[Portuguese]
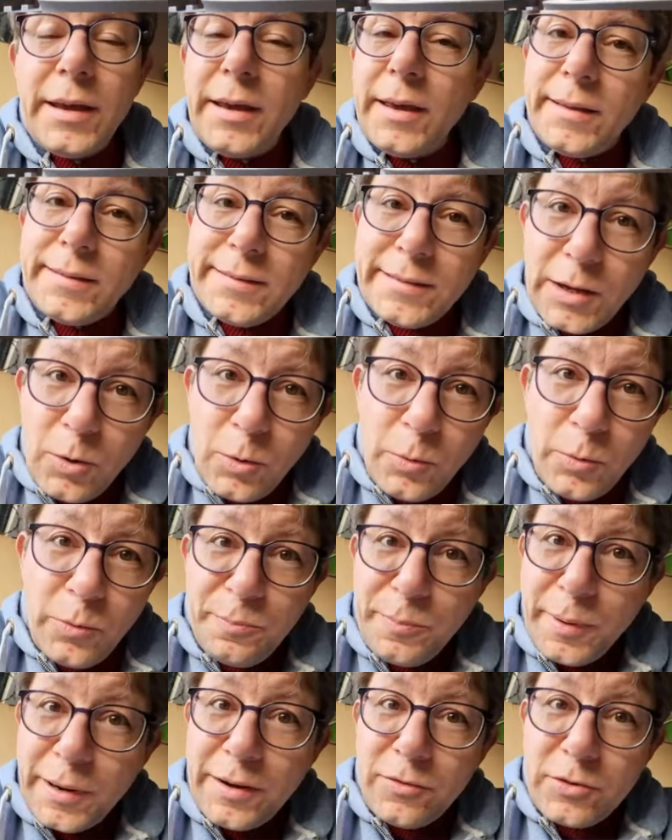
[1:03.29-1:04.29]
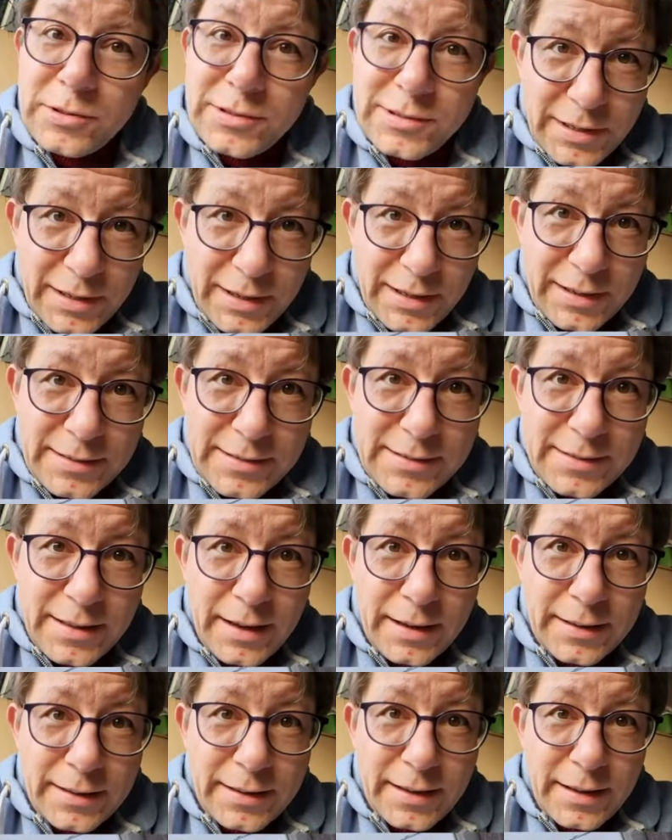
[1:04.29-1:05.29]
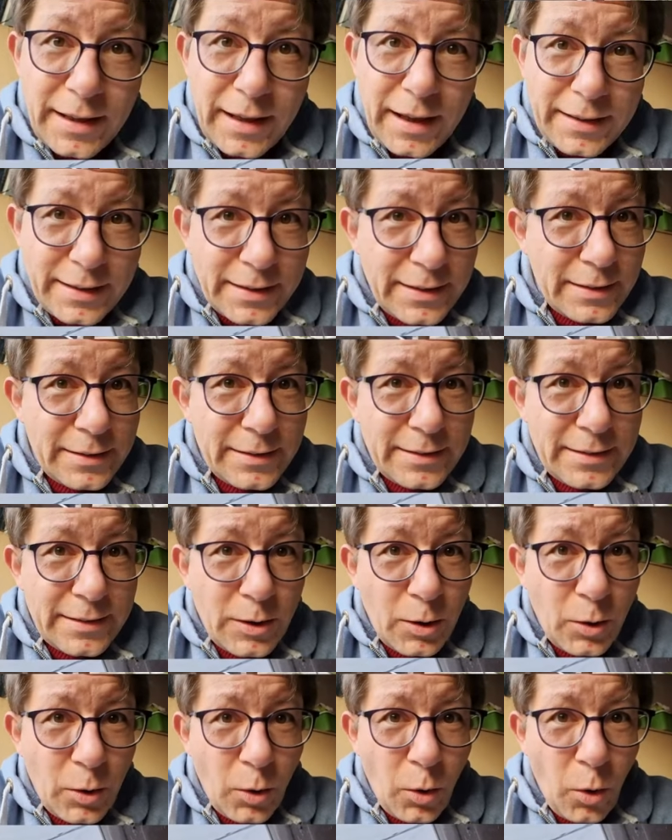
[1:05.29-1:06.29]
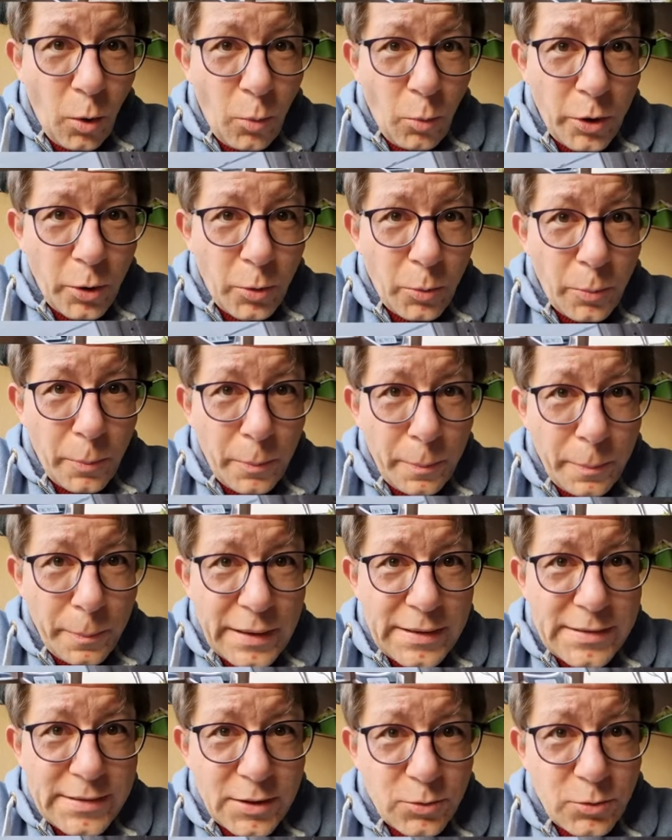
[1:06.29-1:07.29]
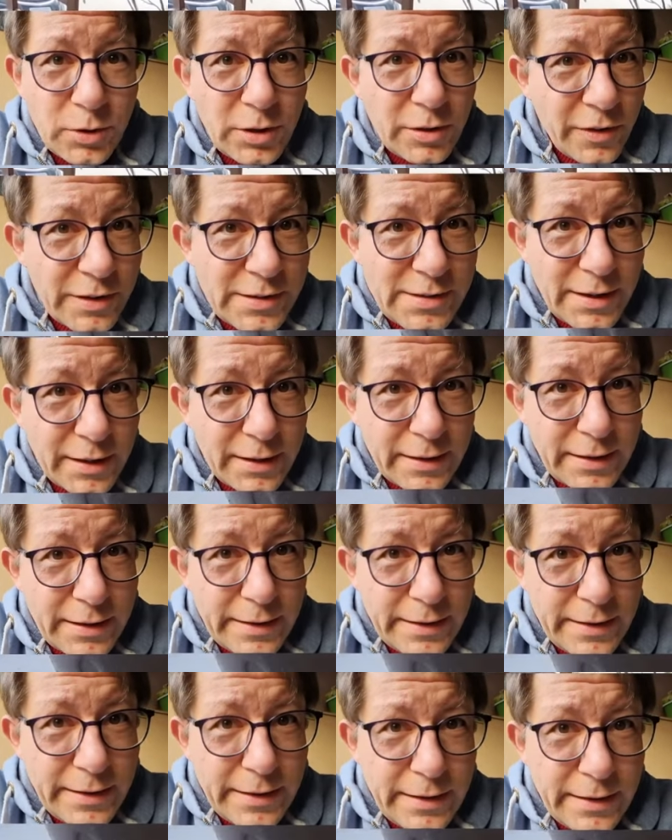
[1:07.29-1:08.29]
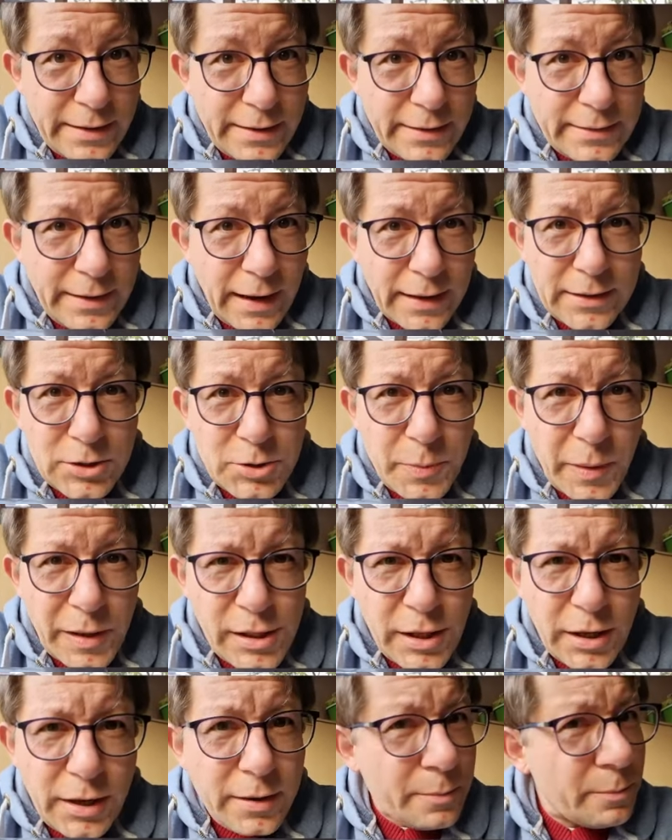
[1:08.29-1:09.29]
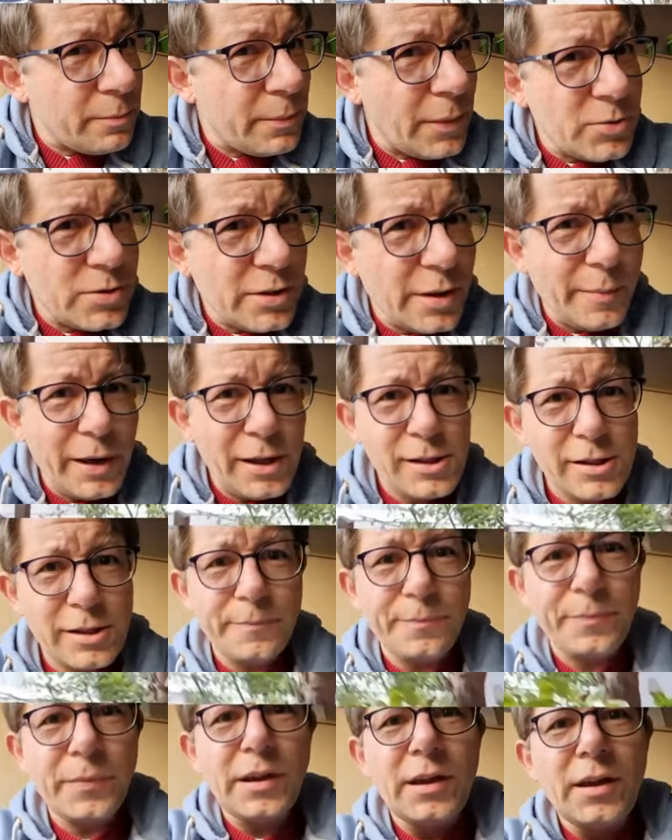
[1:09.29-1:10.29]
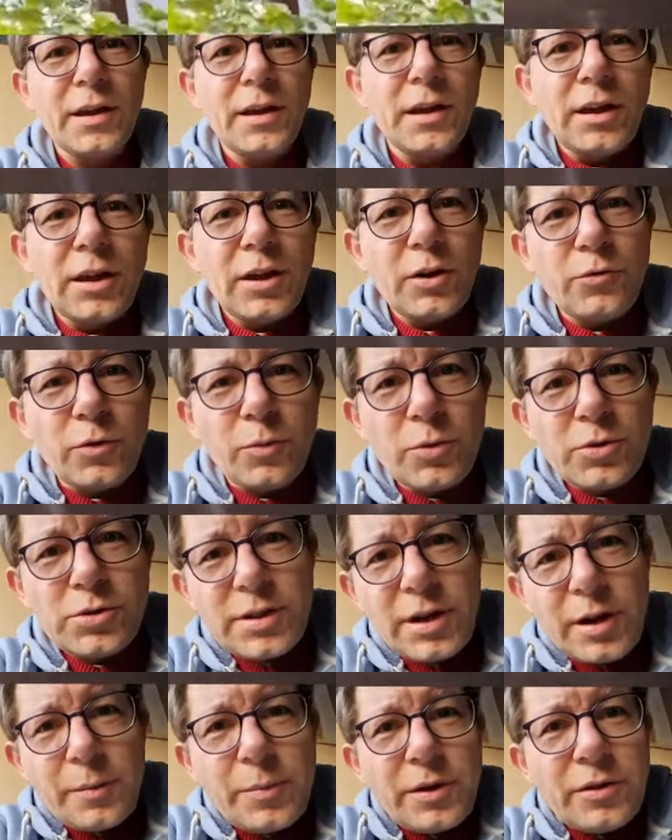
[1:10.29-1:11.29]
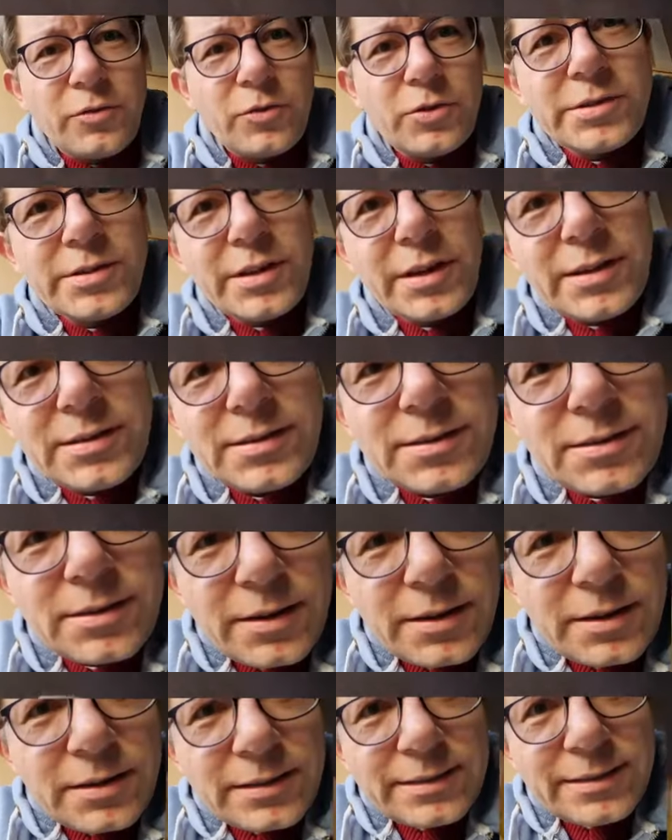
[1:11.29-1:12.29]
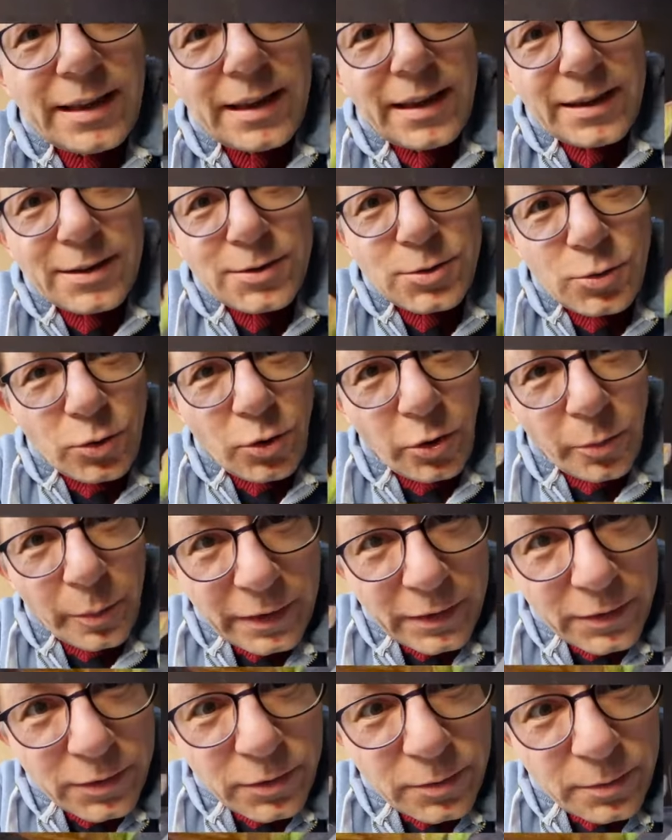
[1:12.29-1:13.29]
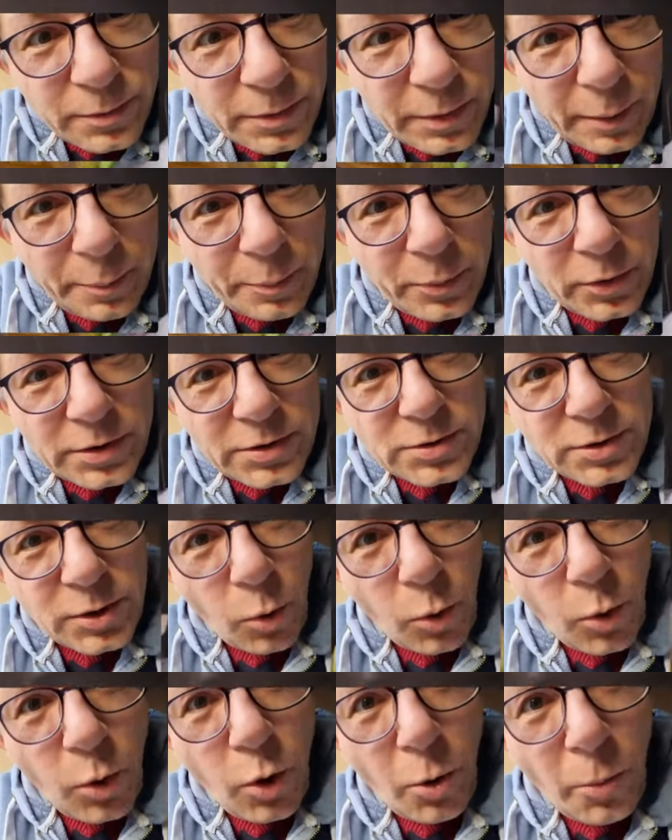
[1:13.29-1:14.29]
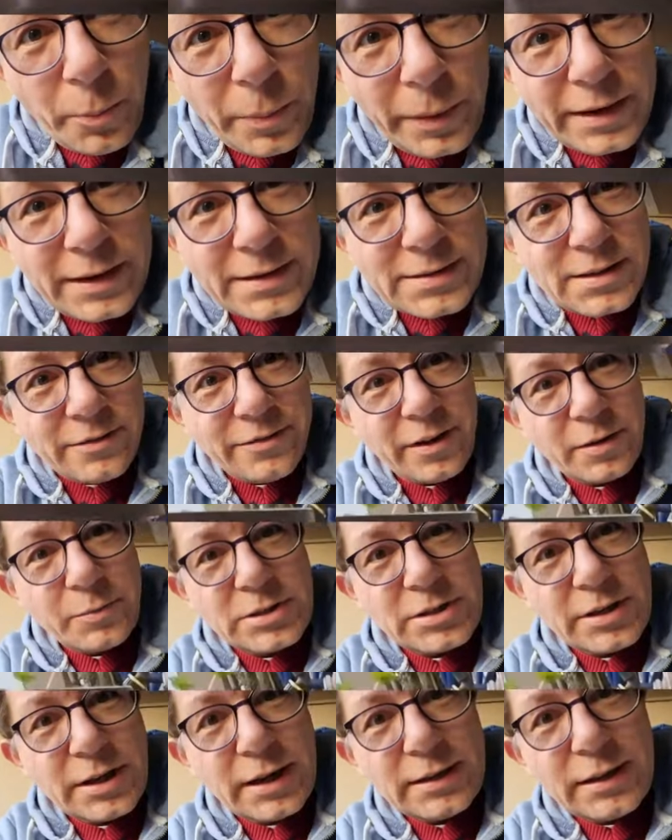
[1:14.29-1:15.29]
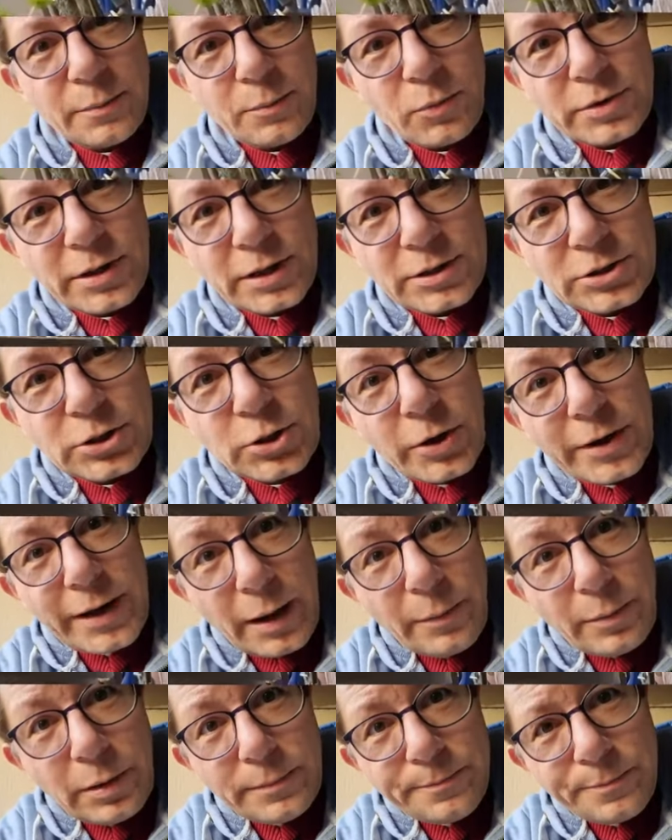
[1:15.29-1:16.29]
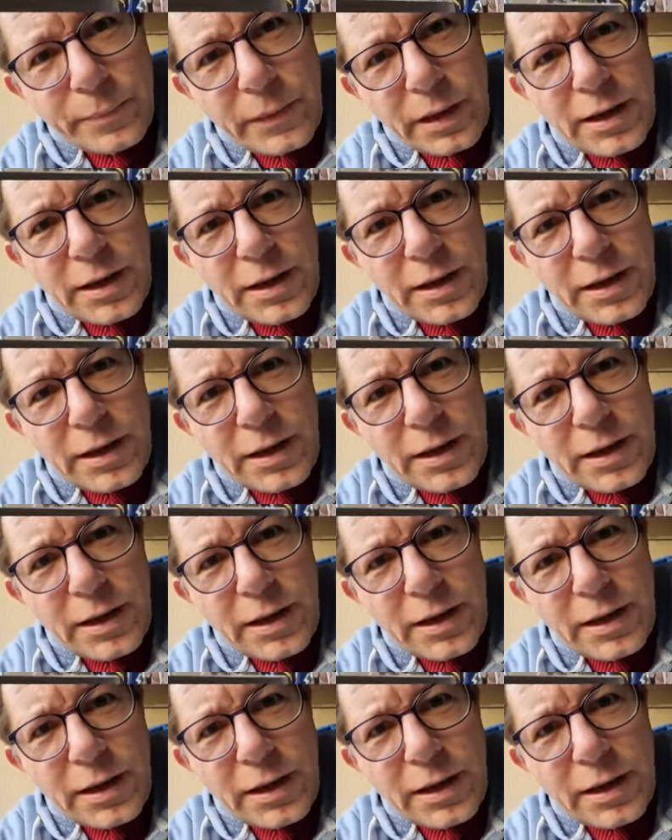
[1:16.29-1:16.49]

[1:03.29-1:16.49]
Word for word: Então, para você que está aqui, como eu, pensando o que fazer, nada de pensar, mãos na massa, eu vou mostrar para vocês desde o começo. É por isso que eu comprei essa famigerada muda de goiaba.